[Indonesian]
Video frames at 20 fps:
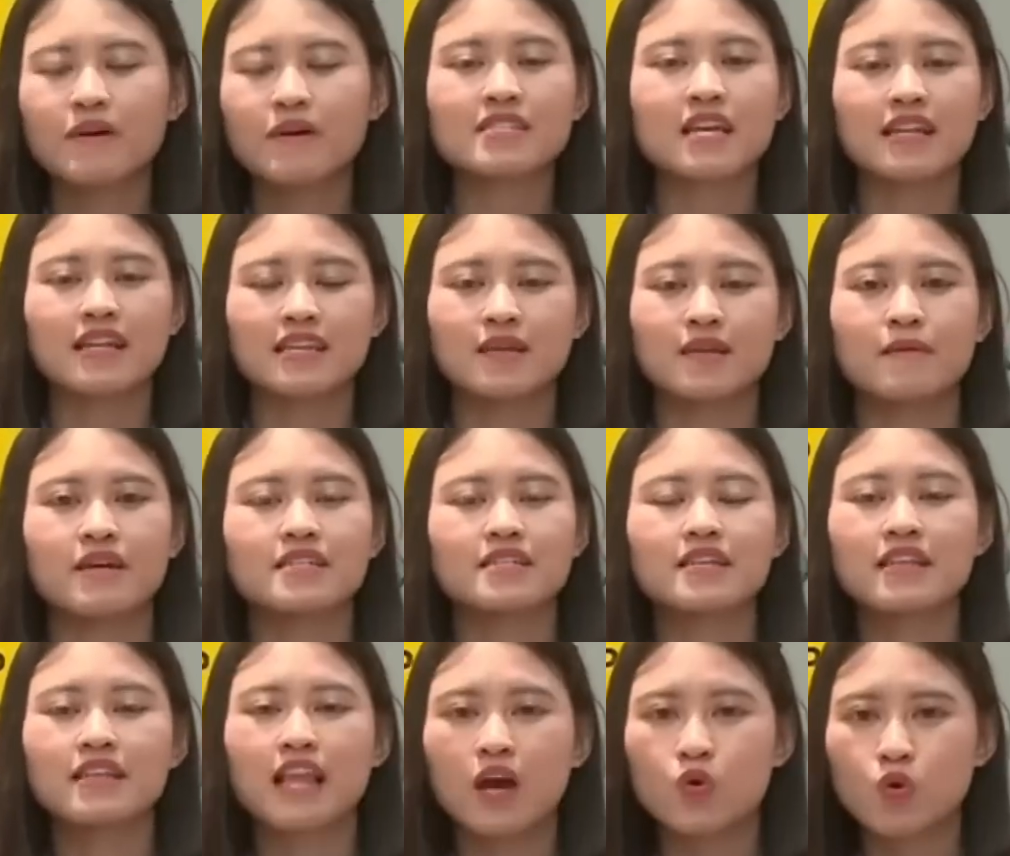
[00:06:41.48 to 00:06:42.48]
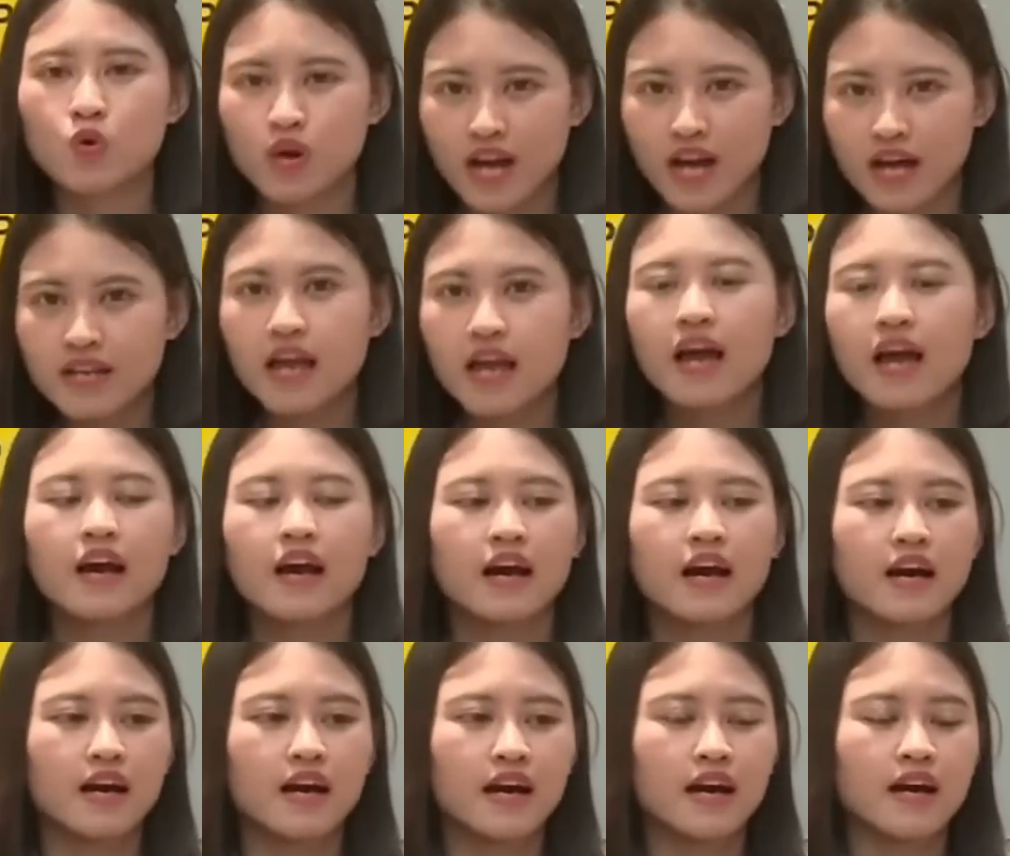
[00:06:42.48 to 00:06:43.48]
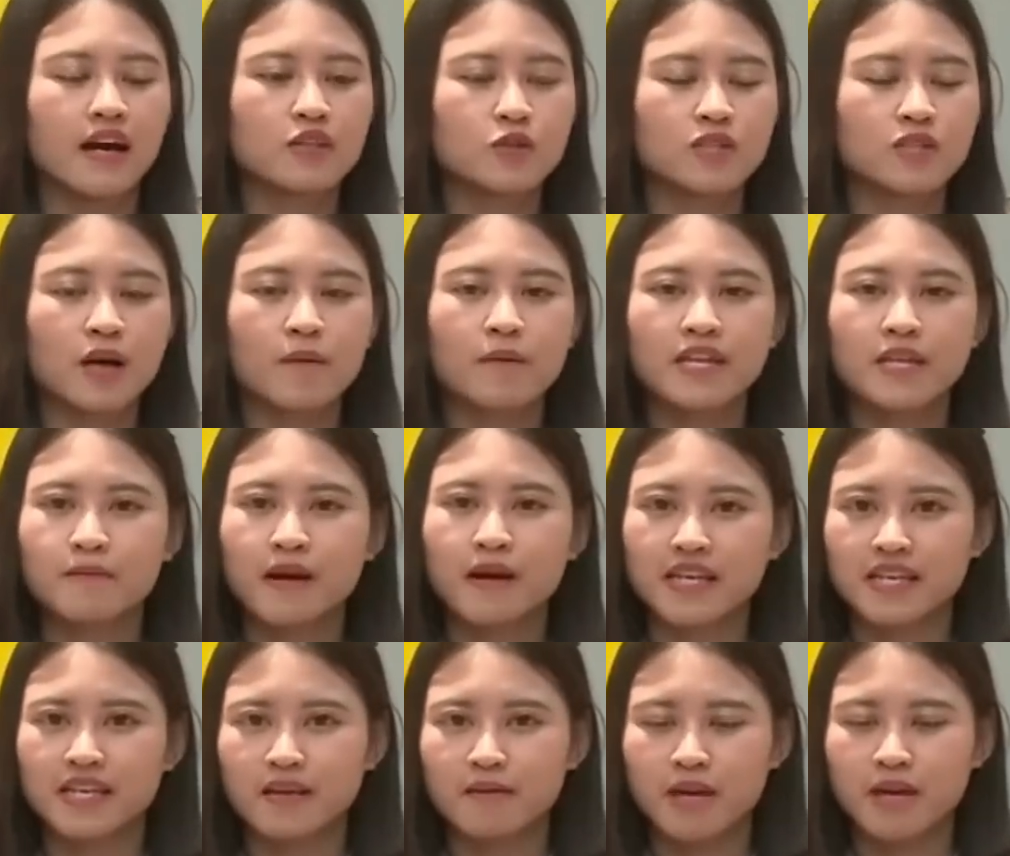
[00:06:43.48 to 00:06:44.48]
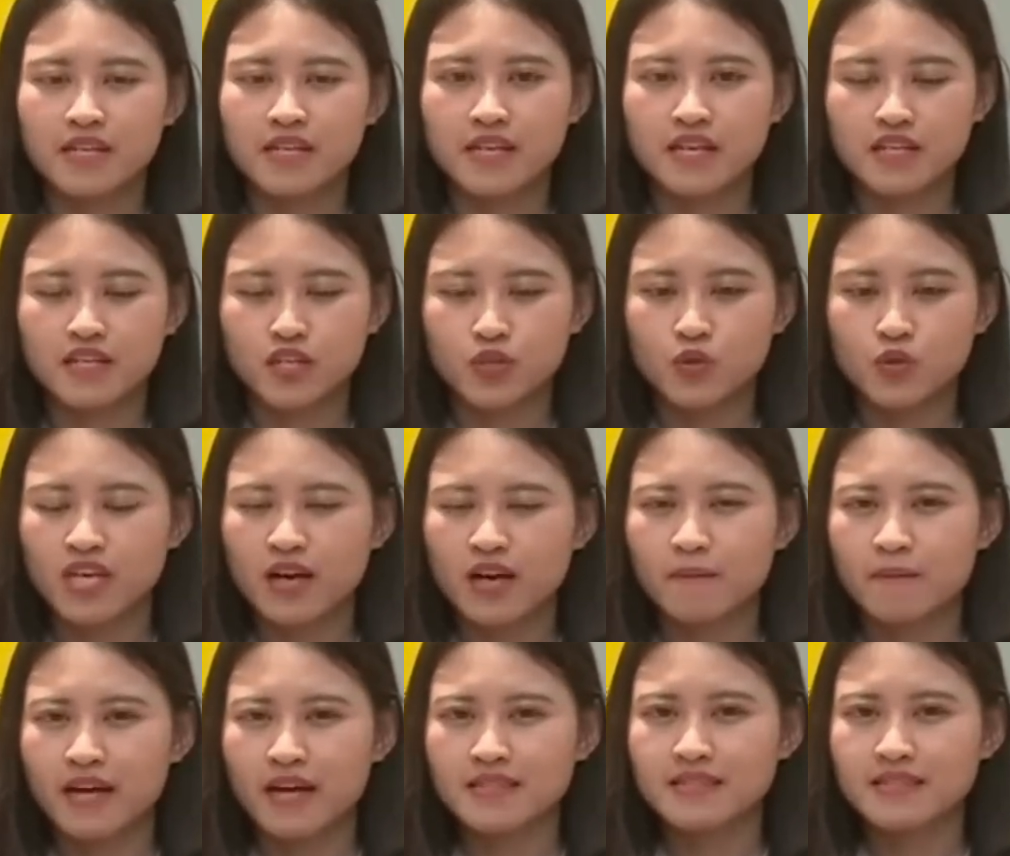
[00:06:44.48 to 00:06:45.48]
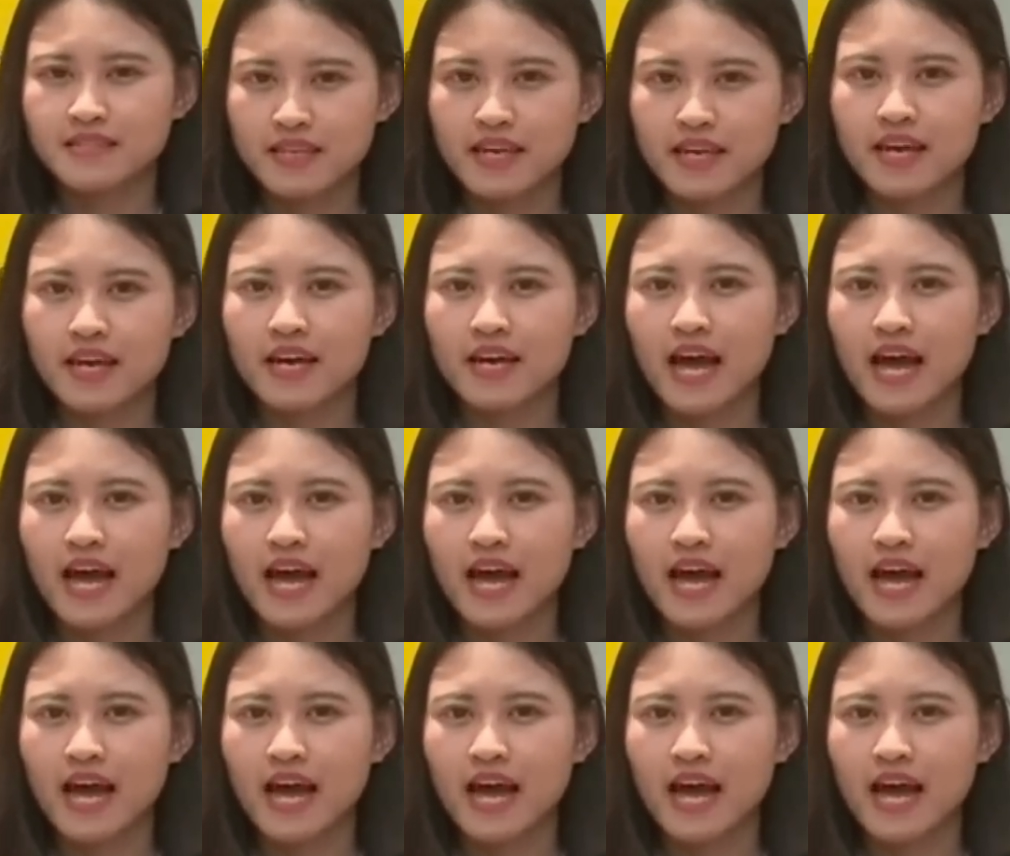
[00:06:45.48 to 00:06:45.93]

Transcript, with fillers: memang saat ini masih dilakukan, eh, terutama di bagian-bagian gedung yang masih